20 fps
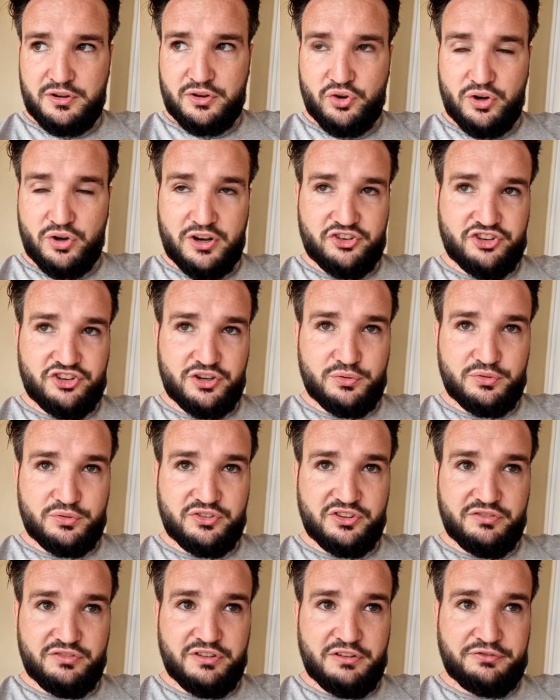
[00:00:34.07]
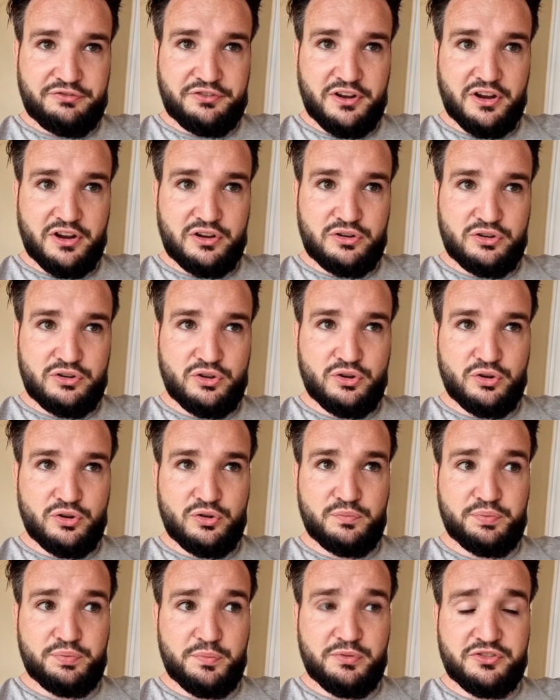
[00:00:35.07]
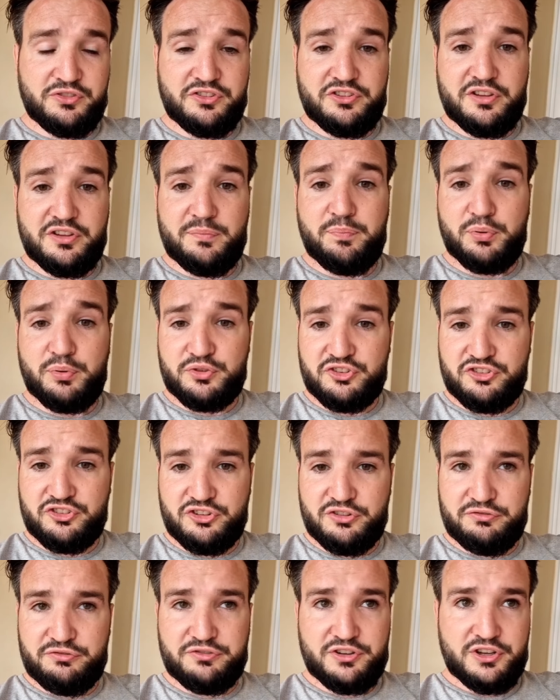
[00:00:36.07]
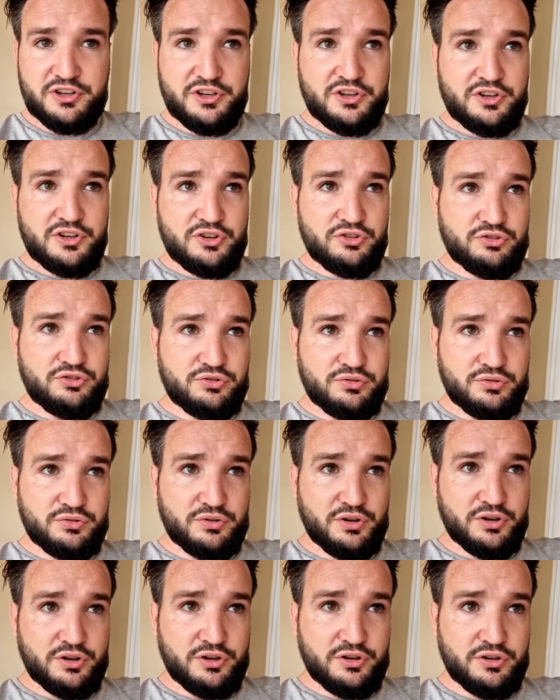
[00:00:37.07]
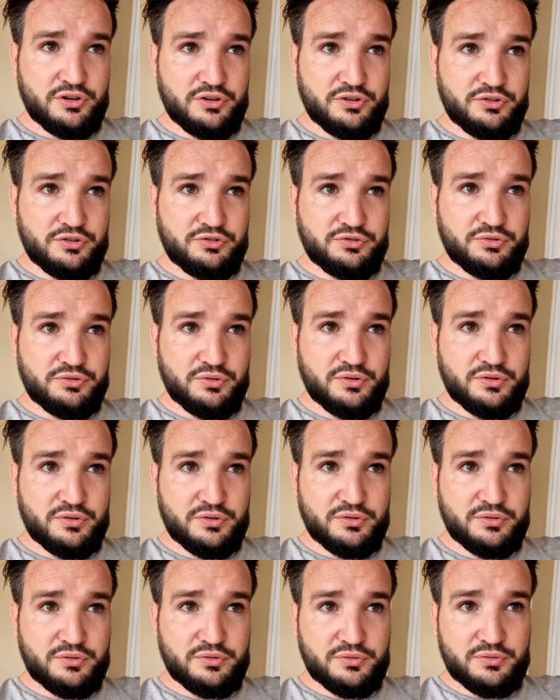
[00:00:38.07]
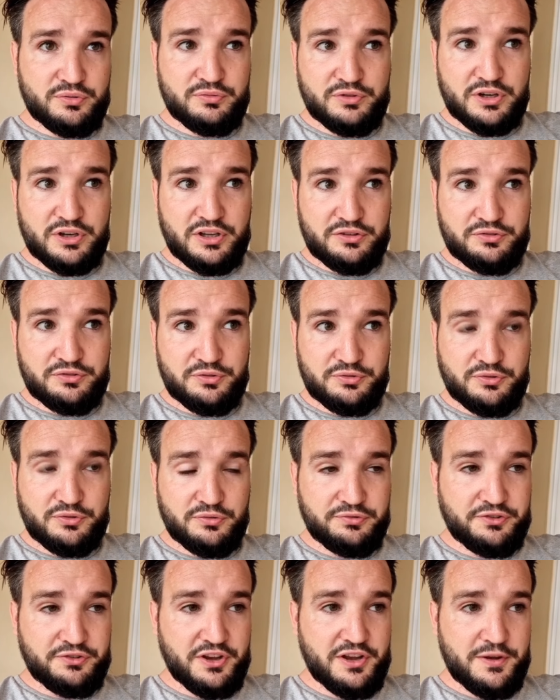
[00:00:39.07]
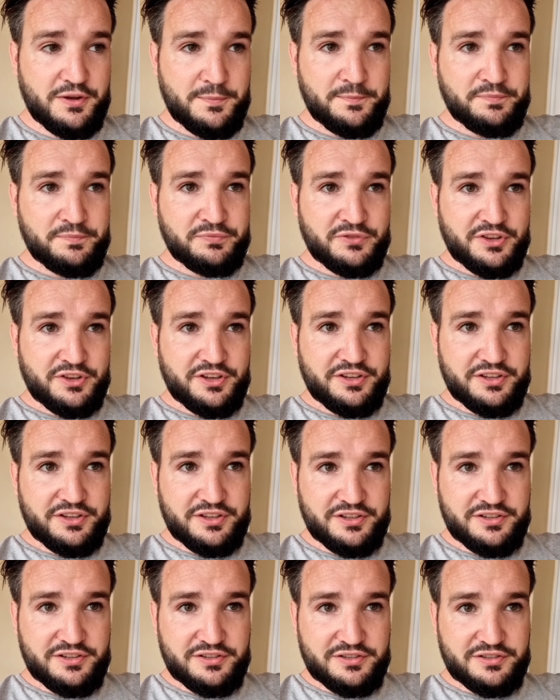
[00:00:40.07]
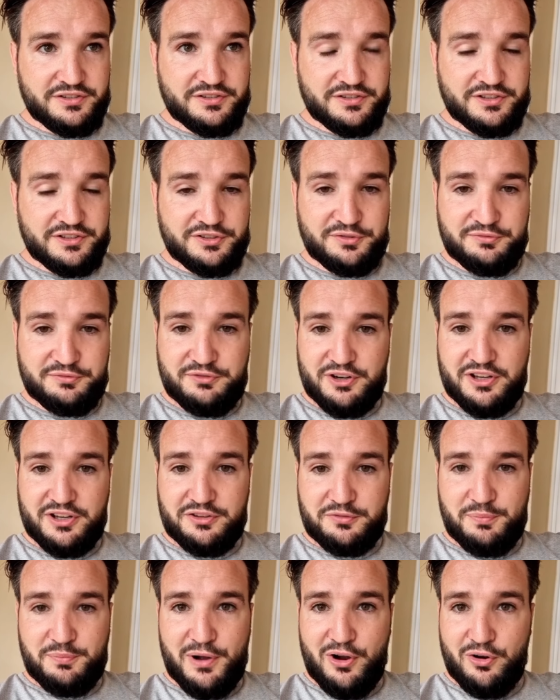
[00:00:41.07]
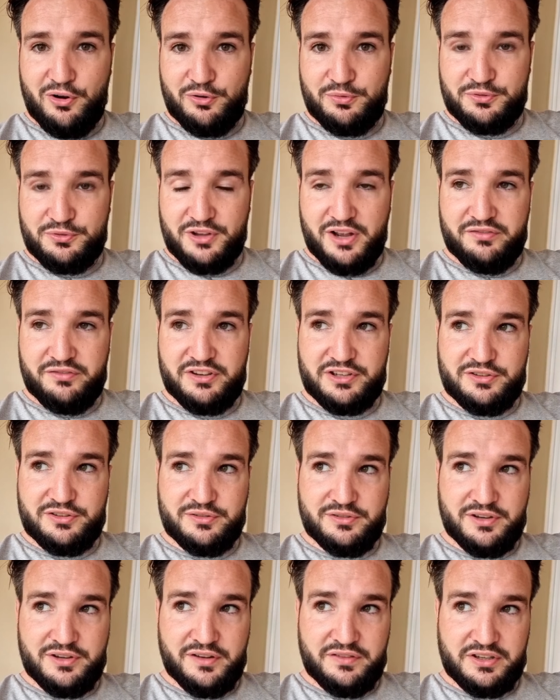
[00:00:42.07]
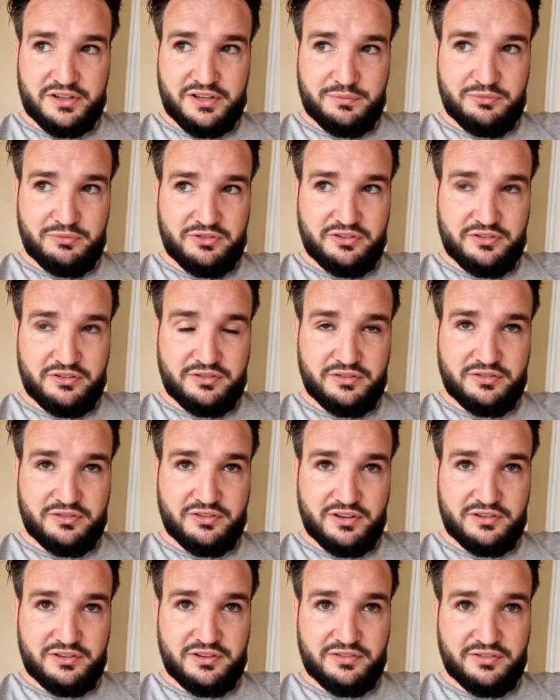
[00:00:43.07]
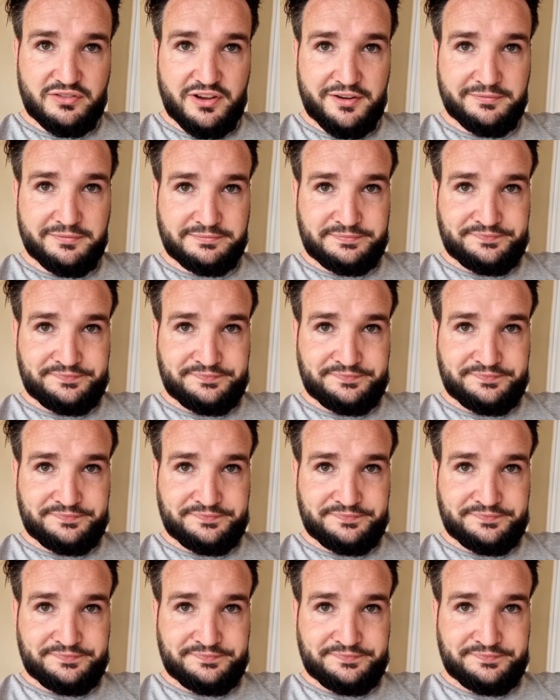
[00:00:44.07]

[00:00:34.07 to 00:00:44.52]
que la chaîne aussi va faire une, publicité positive sur, euh, sur, euh, voilà, sur ce qu'on fait. Euh, et, donc voilà, donc ma rencontre avec, avec M6, ça a été ça.